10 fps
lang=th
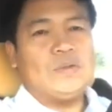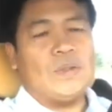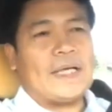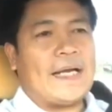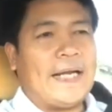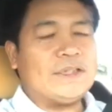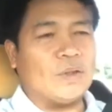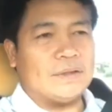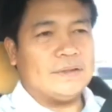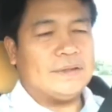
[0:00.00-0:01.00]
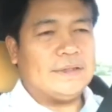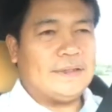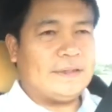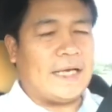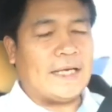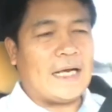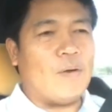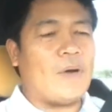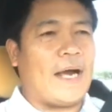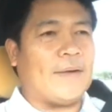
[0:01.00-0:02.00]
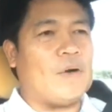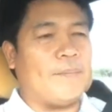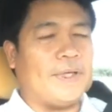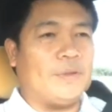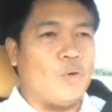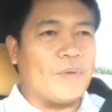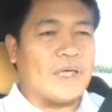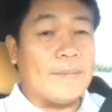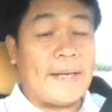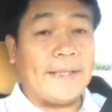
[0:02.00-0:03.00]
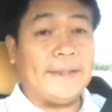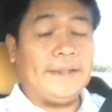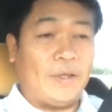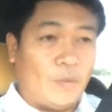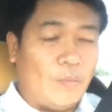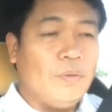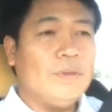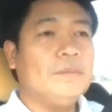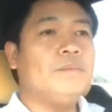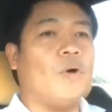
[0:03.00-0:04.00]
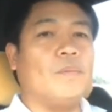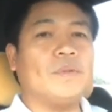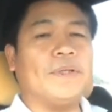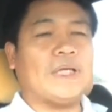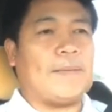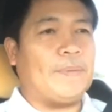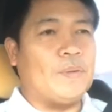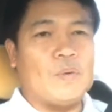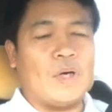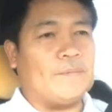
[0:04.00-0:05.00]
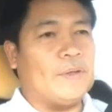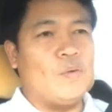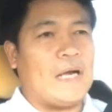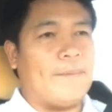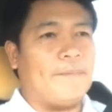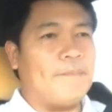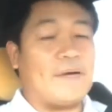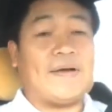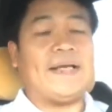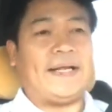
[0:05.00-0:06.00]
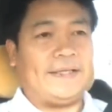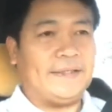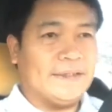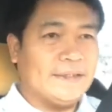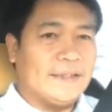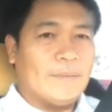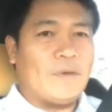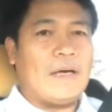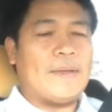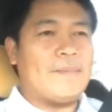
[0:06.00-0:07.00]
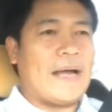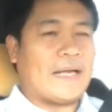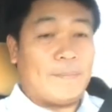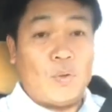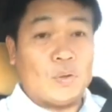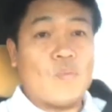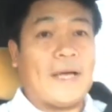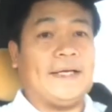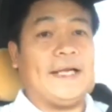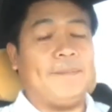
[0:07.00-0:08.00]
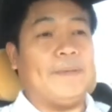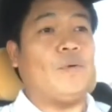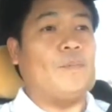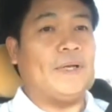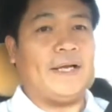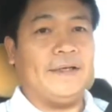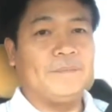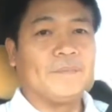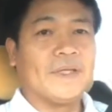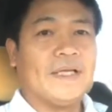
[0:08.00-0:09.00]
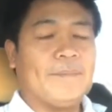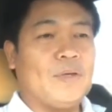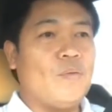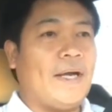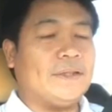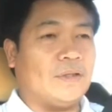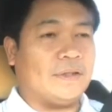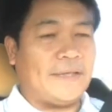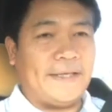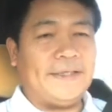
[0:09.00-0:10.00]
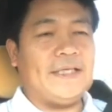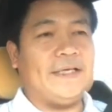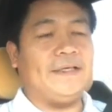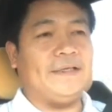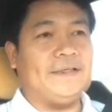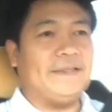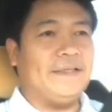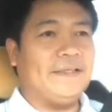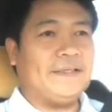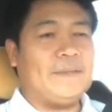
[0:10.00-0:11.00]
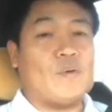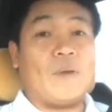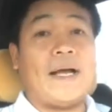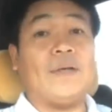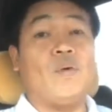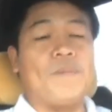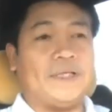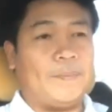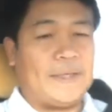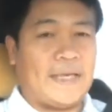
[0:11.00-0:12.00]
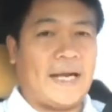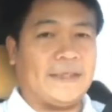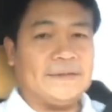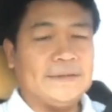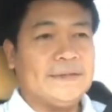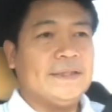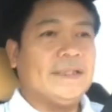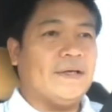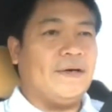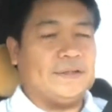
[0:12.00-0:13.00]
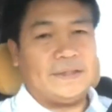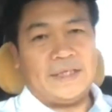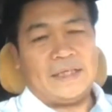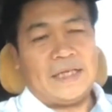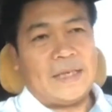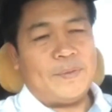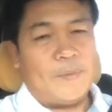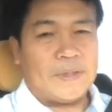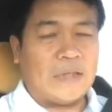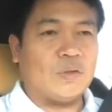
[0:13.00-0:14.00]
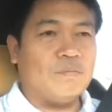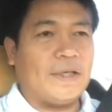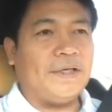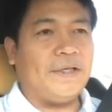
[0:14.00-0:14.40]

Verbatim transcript: ส่วนการไลฟ์สดจะเข้าข่ายความผิดดูหมิ่นหรือไม่เดี๋ยวผมต้องไปกลับไปดูก่อนไม่รู้ว่ามันวันไหนเพราะว่าพี่มาร์กแกพูดทุกวันนะครับเป็นผมนี่แหละไม่รู้ว่าช็อตไหนที่ที่บอกว่าดูหมิ่นเจ้าพนักงานก็ชัดเจนชัดเจนครับพี่น้องประชาชนวัน